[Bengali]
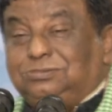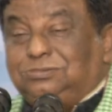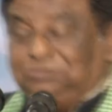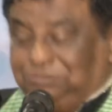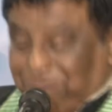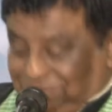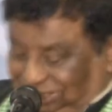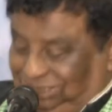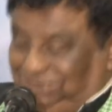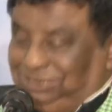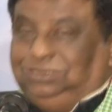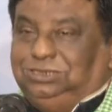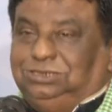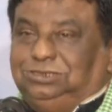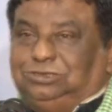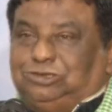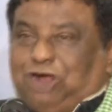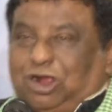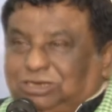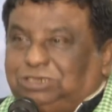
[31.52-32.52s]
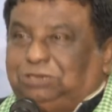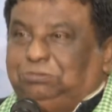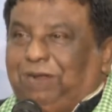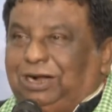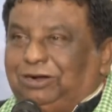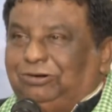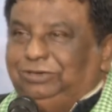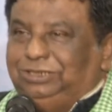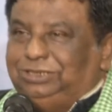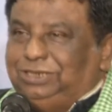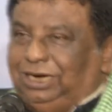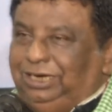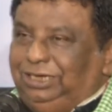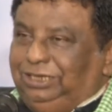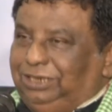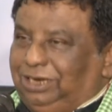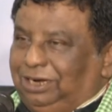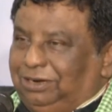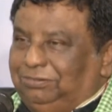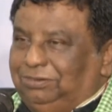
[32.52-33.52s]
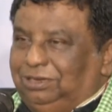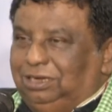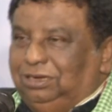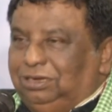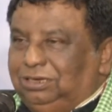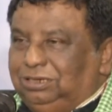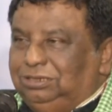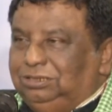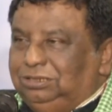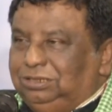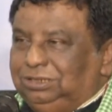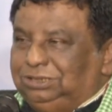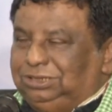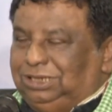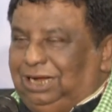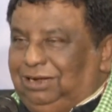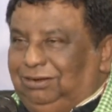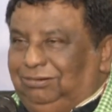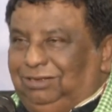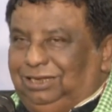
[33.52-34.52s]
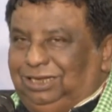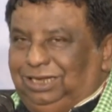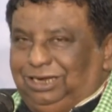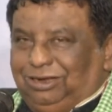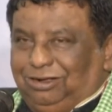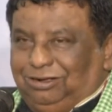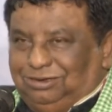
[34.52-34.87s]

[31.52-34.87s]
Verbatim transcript: পর্যন্ত রস বার করে ছাড়িয়ে দিলাম সাংবাদিক